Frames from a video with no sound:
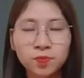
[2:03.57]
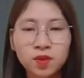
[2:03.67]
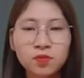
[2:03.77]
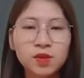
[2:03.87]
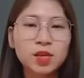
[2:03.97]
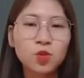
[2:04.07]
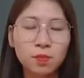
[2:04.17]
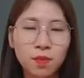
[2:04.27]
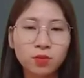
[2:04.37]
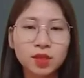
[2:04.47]
Tử vi tuổi
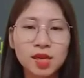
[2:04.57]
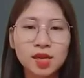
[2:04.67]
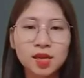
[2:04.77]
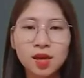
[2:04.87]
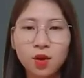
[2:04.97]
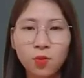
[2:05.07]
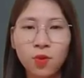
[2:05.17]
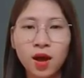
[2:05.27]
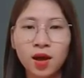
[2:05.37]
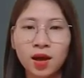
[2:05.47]
Mậu Tý,
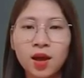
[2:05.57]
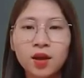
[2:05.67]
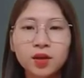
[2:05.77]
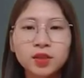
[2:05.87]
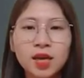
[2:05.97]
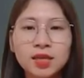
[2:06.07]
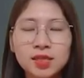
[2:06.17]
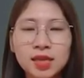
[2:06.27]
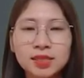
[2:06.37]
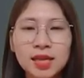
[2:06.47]
hỏa, có thể
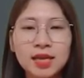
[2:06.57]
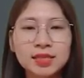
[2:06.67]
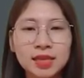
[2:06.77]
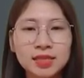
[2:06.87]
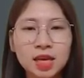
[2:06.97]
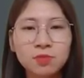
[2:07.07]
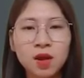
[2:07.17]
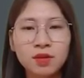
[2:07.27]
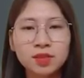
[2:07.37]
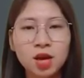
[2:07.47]
xảy ra tranh chấp
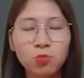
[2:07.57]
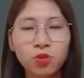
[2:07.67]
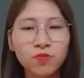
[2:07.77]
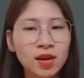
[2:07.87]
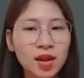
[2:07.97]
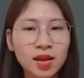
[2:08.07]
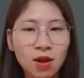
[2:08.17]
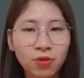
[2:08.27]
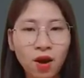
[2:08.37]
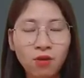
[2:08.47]
trong một vấn đề
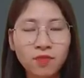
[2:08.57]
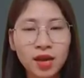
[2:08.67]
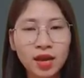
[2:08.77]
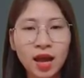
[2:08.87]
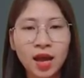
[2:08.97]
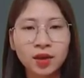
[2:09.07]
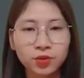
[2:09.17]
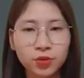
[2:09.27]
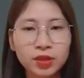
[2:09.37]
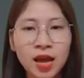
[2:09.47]
nào đó với khách
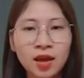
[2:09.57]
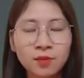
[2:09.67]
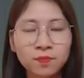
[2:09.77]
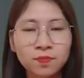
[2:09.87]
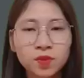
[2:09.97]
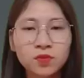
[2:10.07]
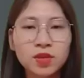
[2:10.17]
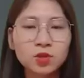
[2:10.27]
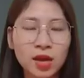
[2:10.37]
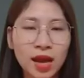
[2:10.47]
hàng, đối tác. Tử
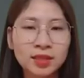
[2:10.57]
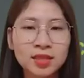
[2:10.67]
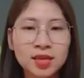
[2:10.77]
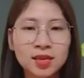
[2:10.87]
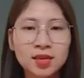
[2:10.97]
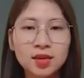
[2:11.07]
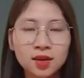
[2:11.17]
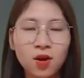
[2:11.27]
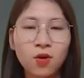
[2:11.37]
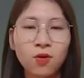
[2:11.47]
vi tuổi Canh Tý,
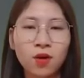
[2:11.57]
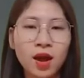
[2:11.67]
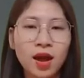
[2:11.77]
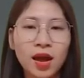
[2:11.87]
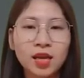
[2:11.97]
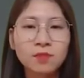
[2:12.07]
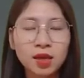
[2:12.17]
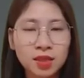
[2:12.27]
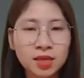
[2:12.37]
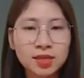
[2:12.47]
thổ, hãy
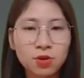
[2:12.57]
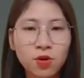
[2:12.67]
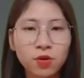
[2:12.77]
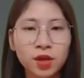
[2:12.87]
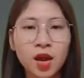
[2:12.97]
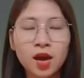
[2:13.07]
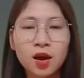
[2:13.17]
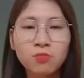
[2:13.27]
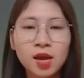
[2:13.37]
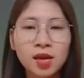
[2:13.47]
bình tĩnh trao đổi,
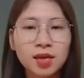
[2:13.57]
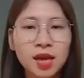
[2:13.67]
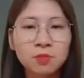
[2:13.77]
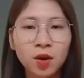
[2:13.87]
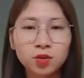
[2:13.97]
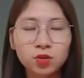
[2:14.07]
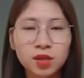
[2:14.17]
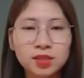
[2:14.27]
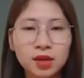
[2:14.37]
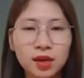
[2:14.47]
không nên khiến mọi
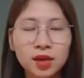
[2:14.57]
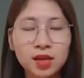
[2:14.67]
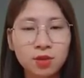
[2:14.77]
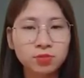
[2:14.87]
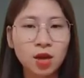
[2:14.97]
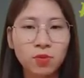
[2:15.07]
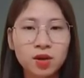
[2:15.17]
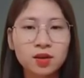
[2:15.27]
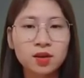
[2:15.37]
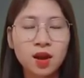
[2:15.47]
chuyện trở nên nghiêm trọng
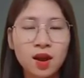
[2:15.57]
hơn.